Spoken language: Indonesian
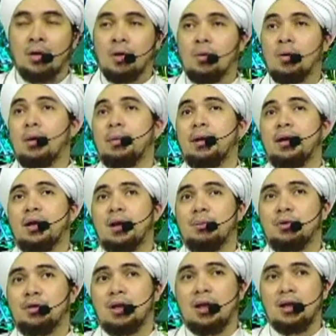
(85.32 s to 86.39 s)
wa bainal
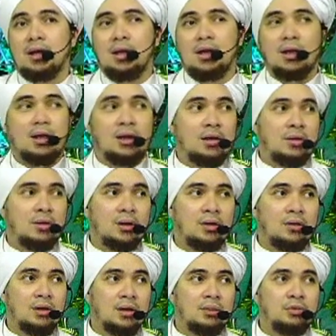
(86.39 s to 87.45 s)
musyrikin,
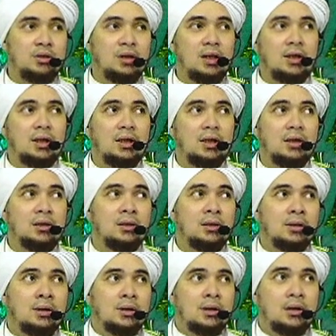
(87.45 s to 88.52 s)
orang-orang musyrikin
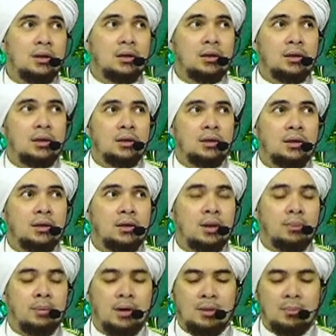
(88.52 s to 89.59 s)
eh, yang
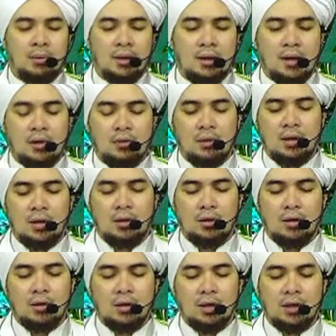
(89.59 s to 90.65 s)
mana mereka itu adalah
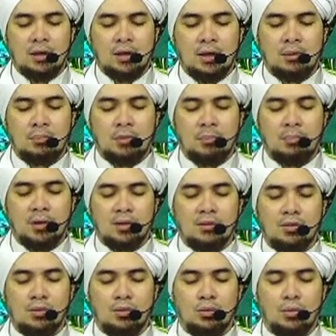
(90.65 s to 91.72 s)
orang-orang yang
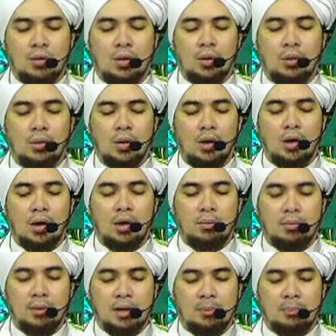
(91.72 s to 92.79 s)
mempersekutukan Allah,
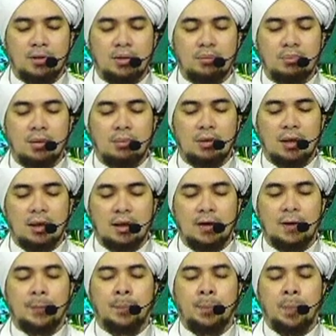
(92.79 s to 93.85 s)
para penyembah berhala.
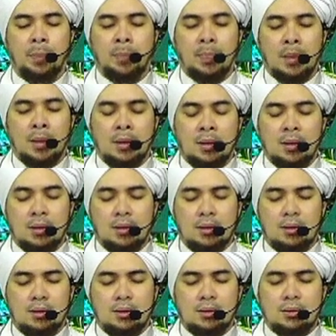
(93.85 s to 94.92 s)

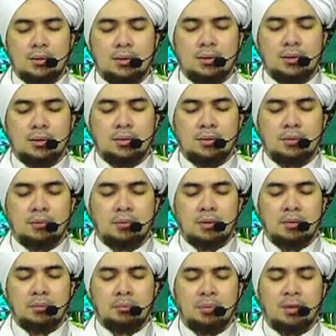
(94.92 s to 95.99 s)
Eh,
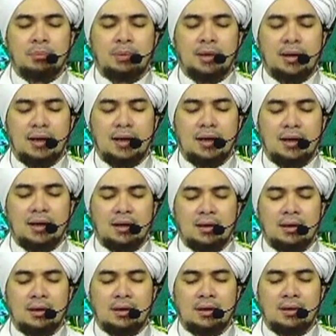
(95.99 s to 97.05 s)
perbedaan
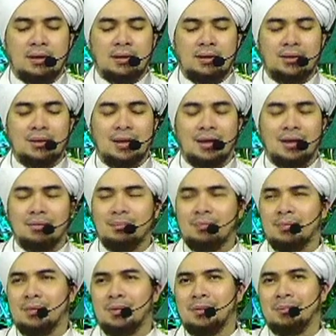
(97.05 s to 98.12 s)
di dalam
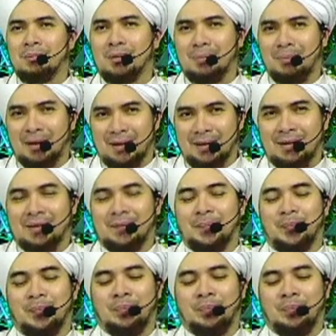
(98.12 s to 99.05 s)
berpakaian.